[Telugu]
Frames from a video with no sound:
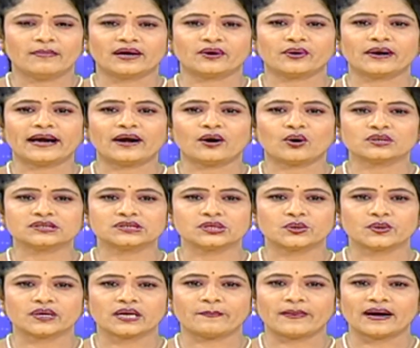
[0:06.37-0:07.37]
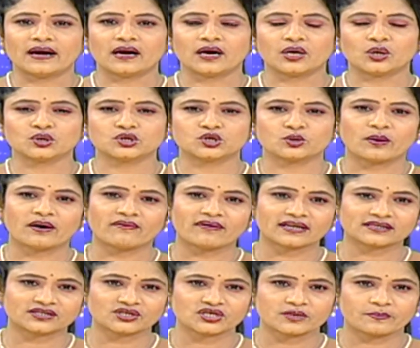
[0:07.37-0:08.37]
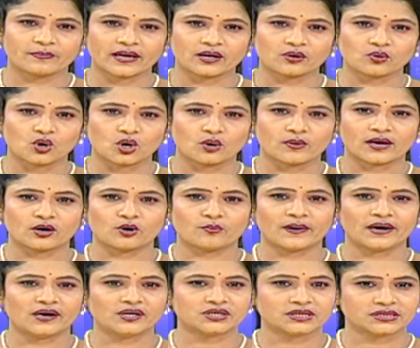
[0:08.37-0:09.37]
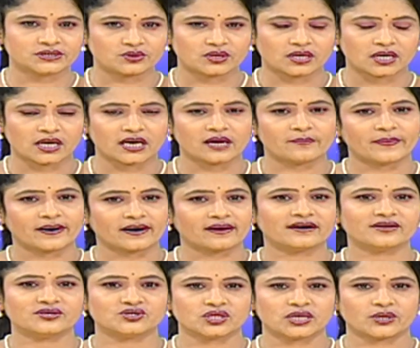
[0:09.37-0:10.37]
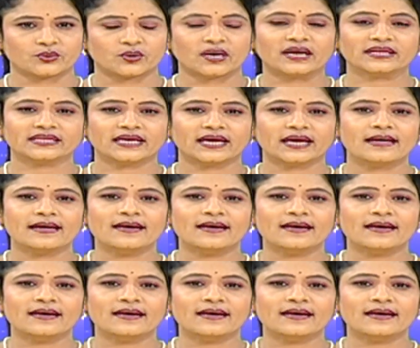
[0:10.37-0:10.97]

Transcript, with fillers: మరో రెండు రోజుల్లోనే పెళ్లంటూ శుభవార్త చెప్పారు గోవాలో పెళ్లి చేస్తున్నట్లుగా ప్రకటించారు అయితే